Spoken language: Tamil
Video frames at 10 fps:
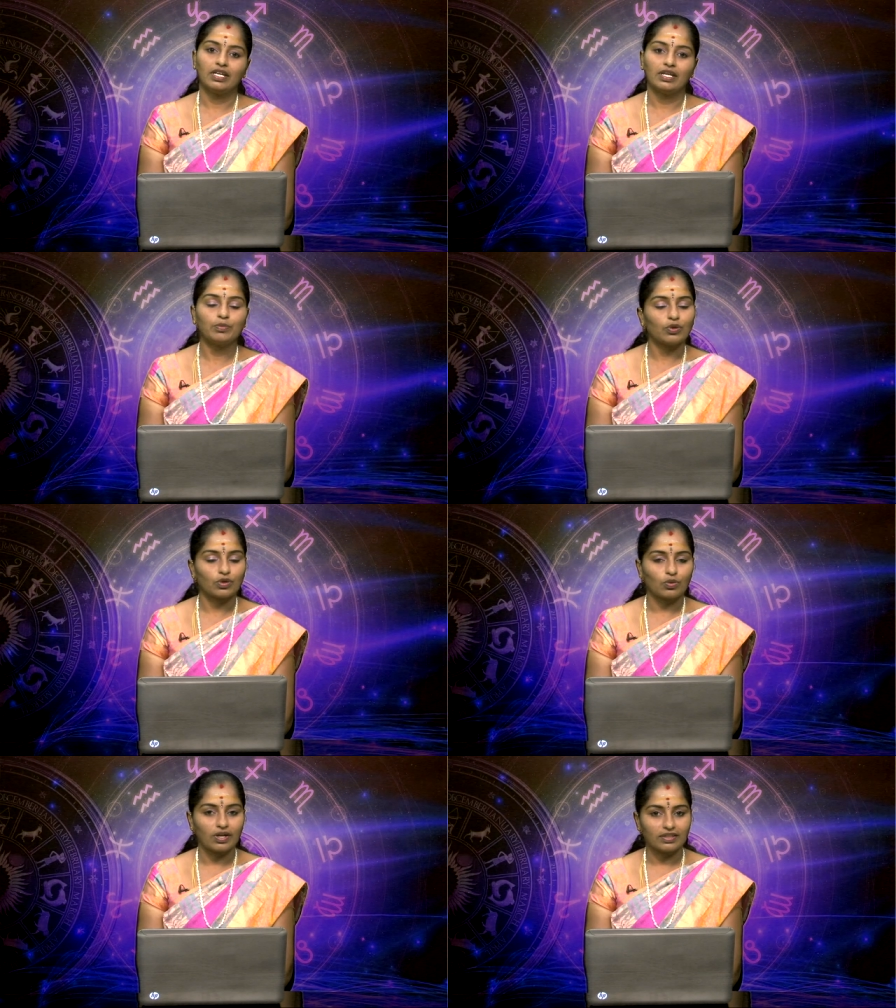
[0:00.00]
இப்போ ஒரு
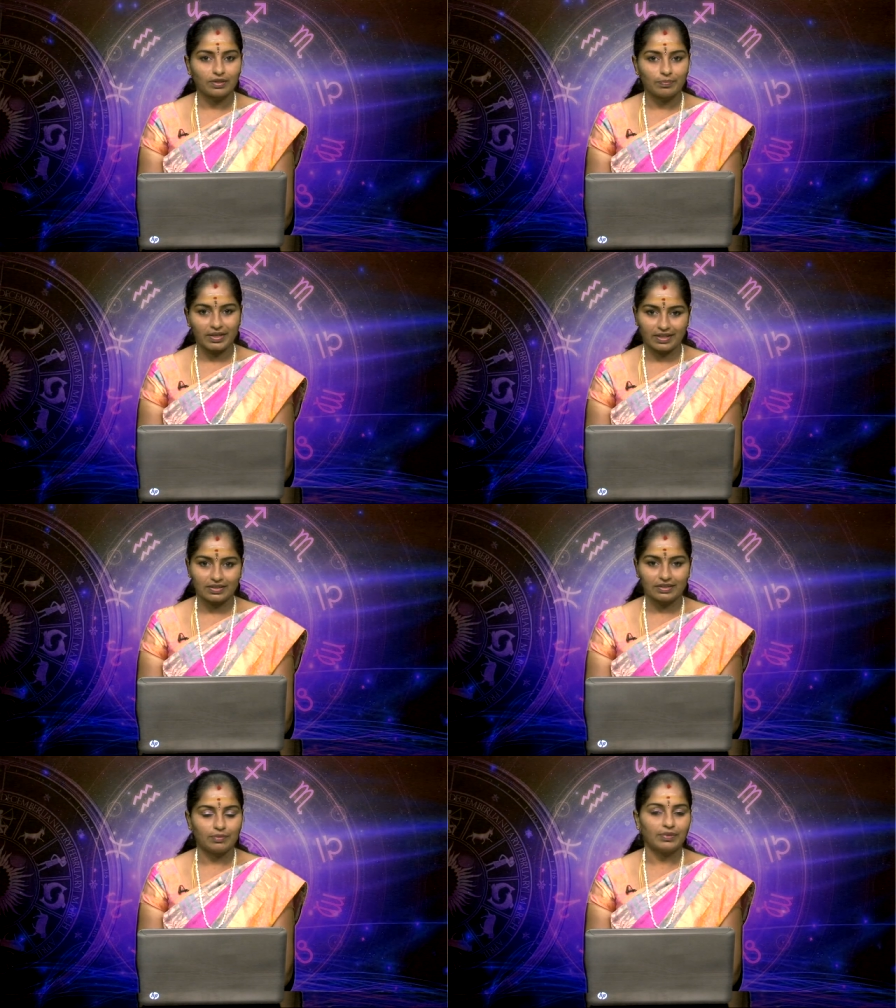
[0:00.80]
குழந்தை
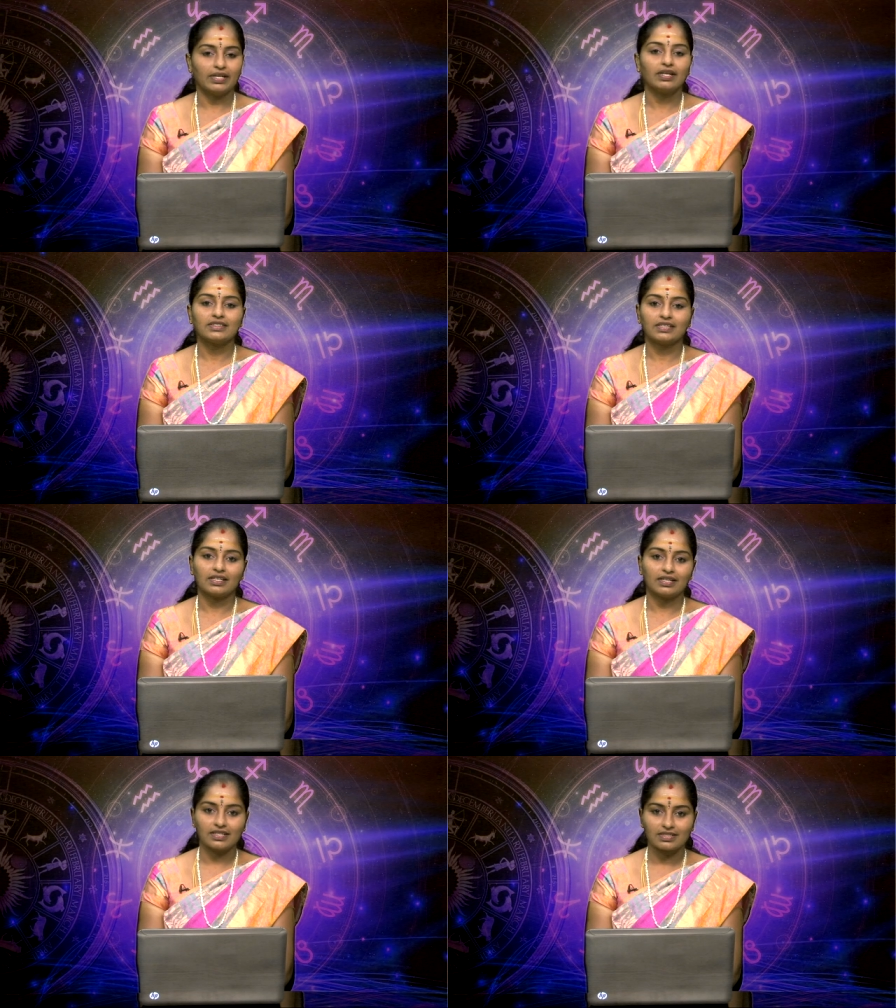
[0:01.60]
பிறக்குது அப்படின்னா
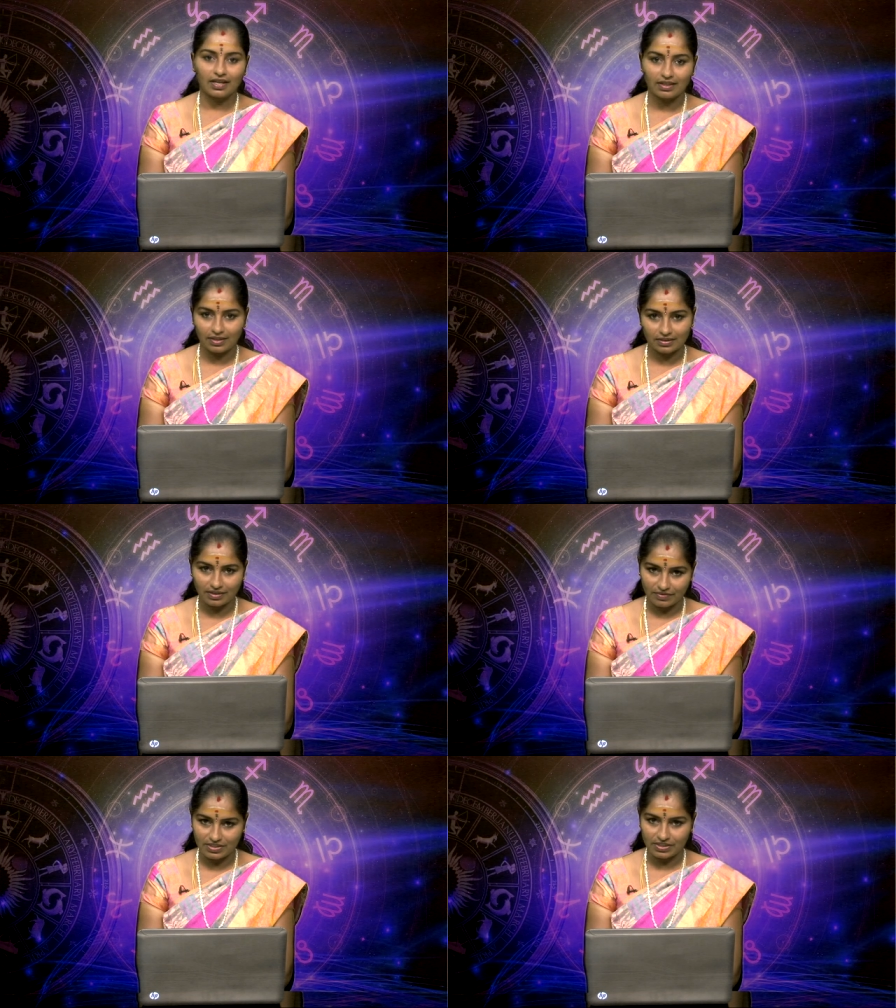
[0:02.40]
ஜனன ஜாதகத்தை
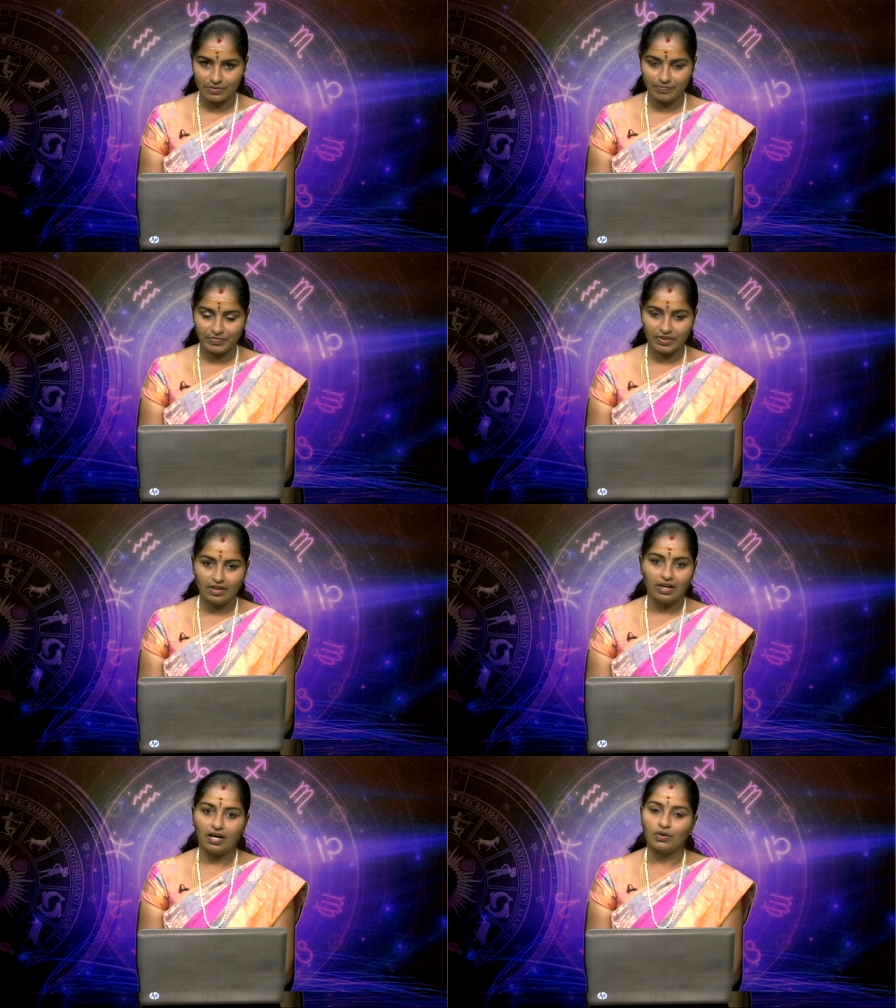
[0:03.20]
வச்சு
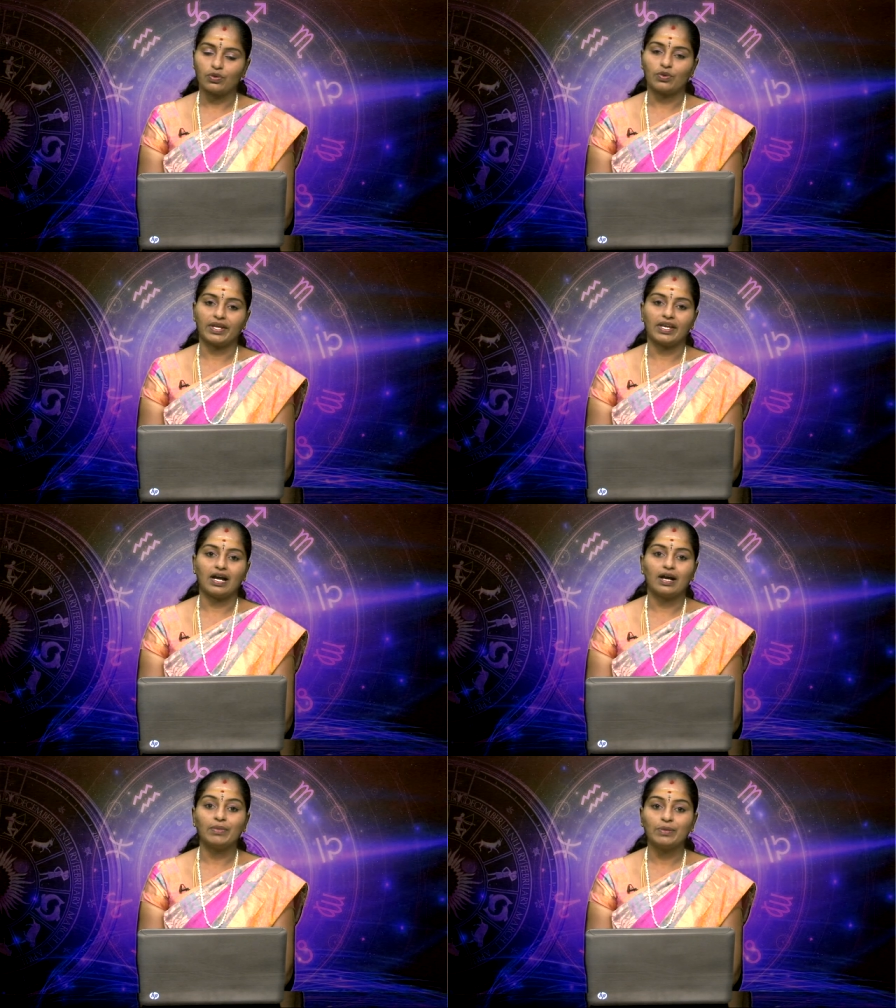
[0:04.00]
அவங்களுடைய
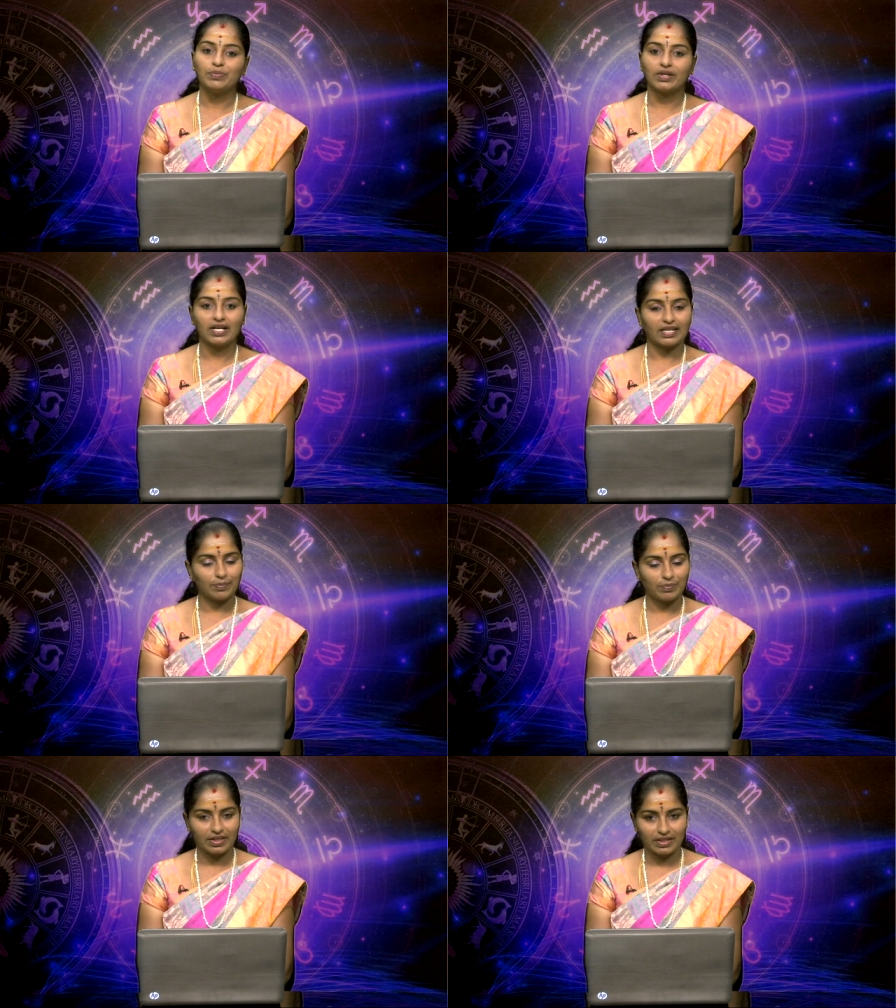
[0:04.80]
அமைப்புகள்
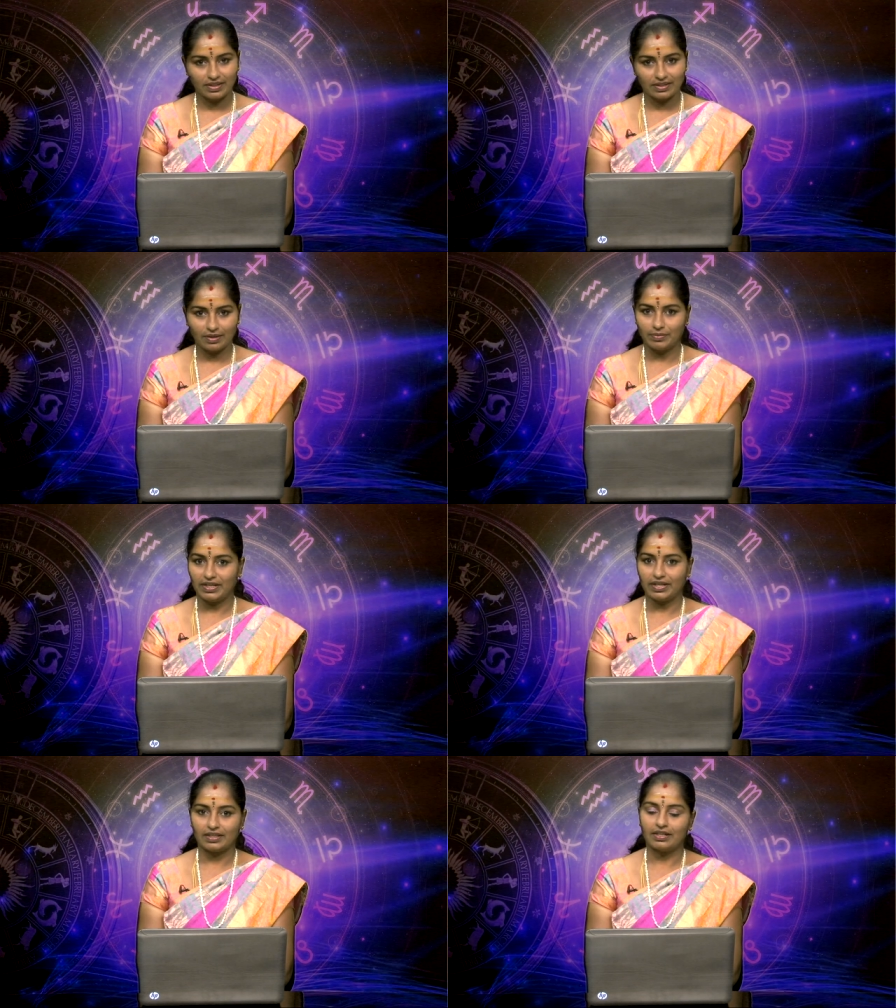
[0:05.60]
எப்படி இருக்குது
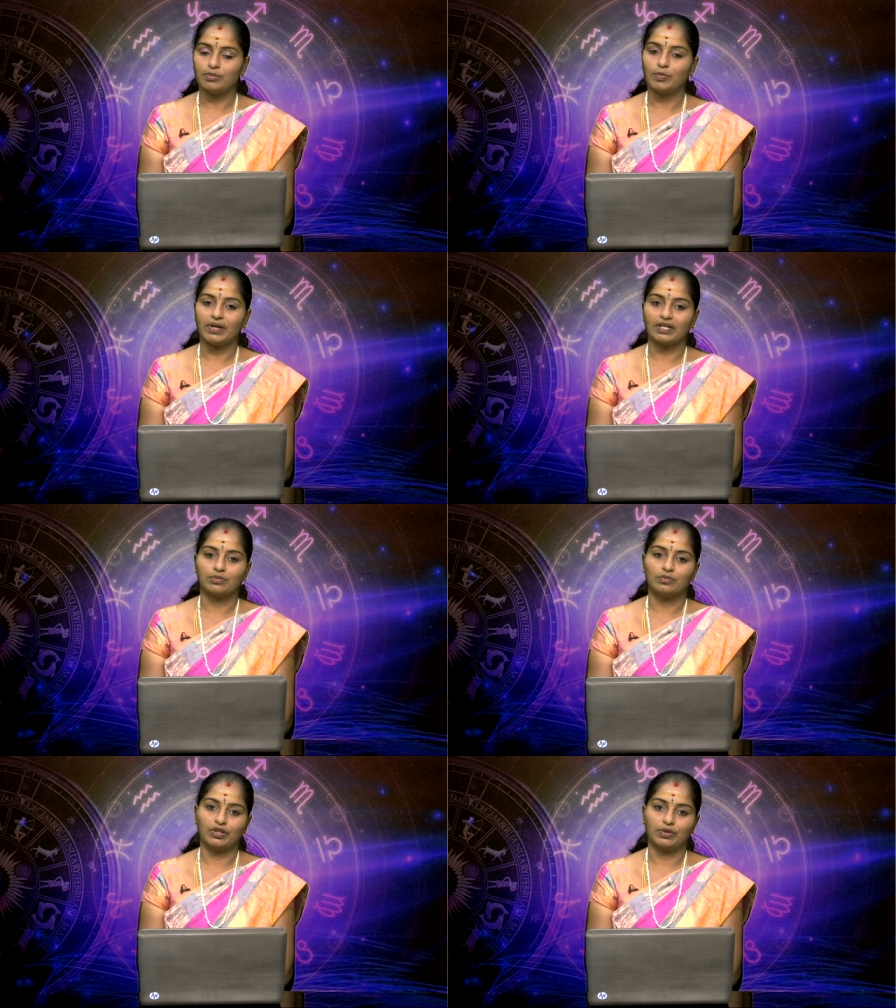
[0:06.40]
அப்படின்றத நம்ம
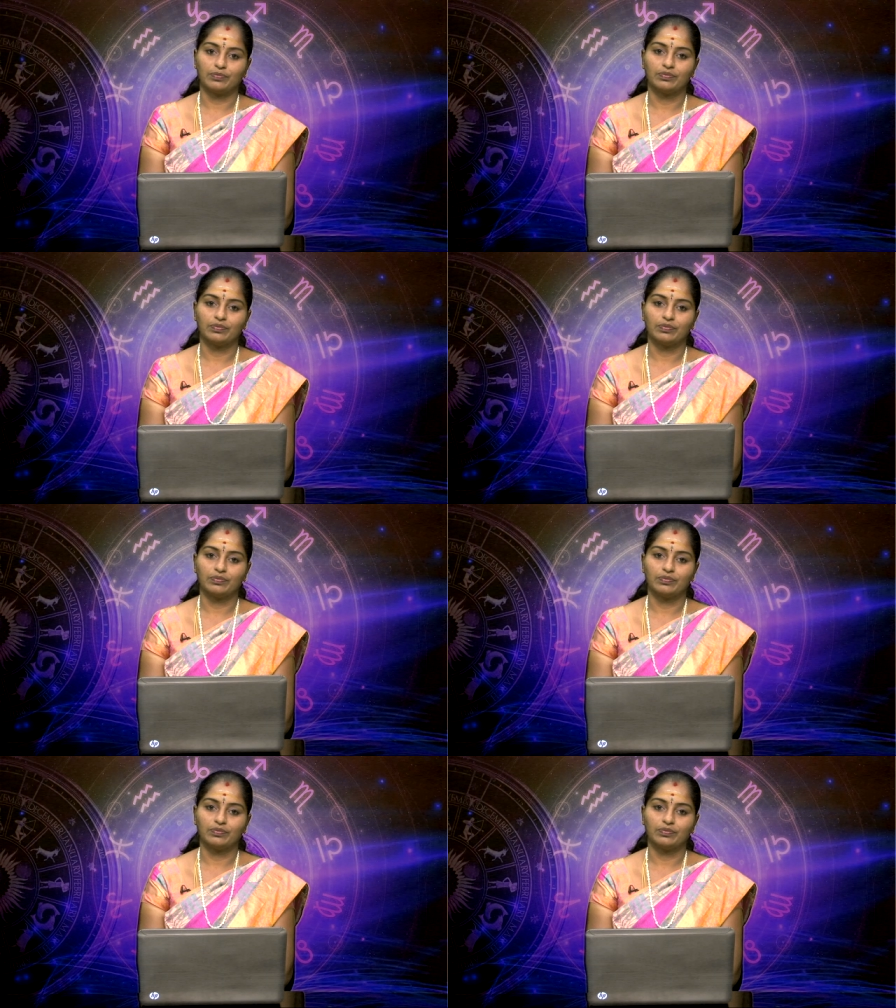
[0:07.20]
பார்க்க முடியும்